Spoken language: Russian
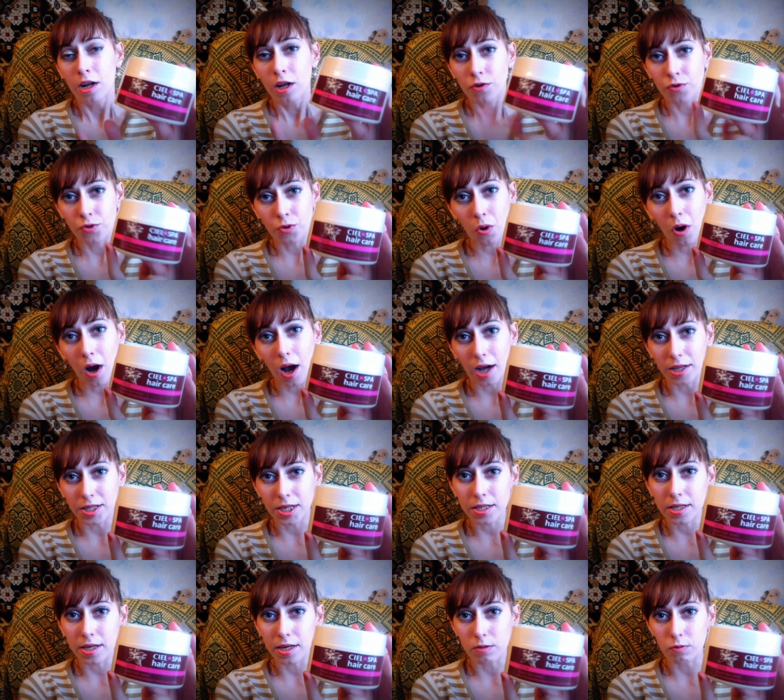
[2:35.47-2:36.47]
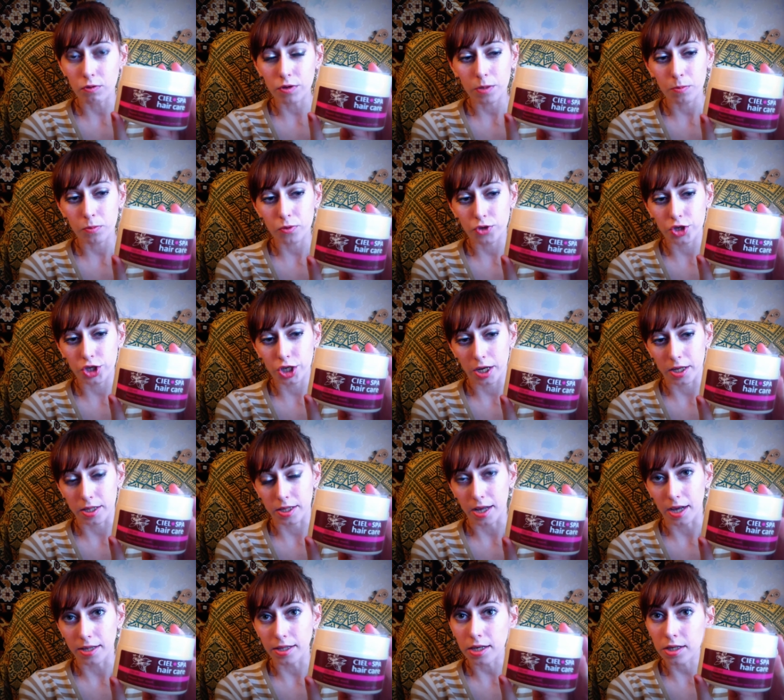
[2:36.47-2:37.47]
Но она далеко не
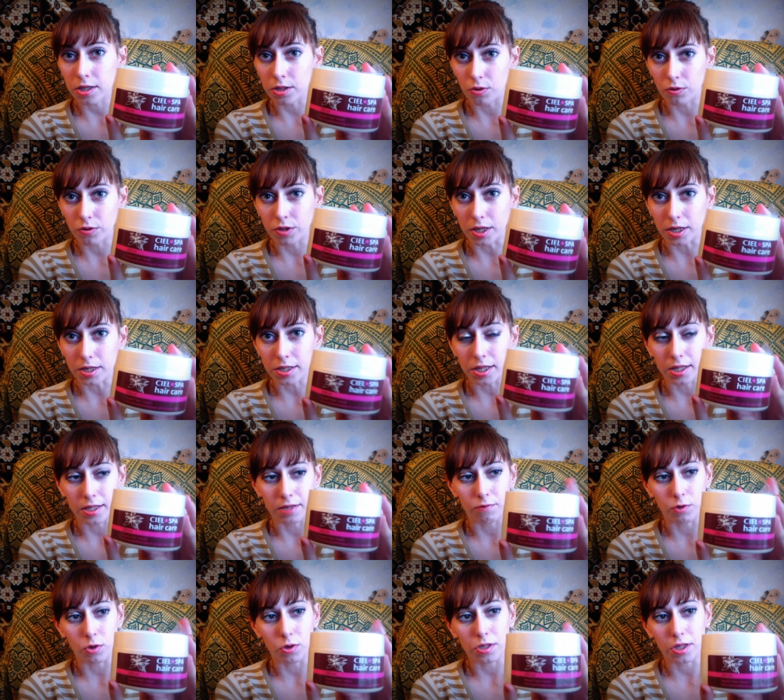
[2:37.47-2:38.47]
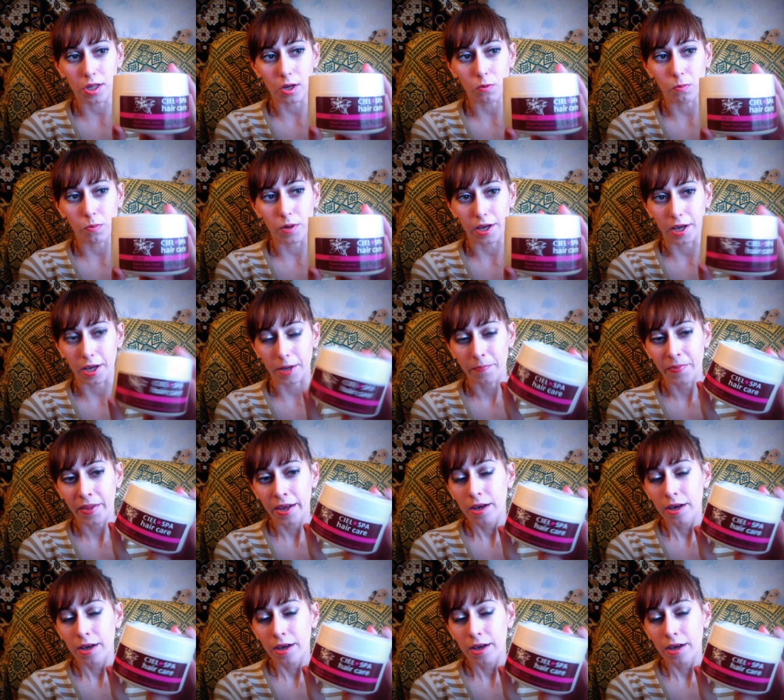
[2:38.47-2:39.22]
бюджетная, она стоит 390 рублей.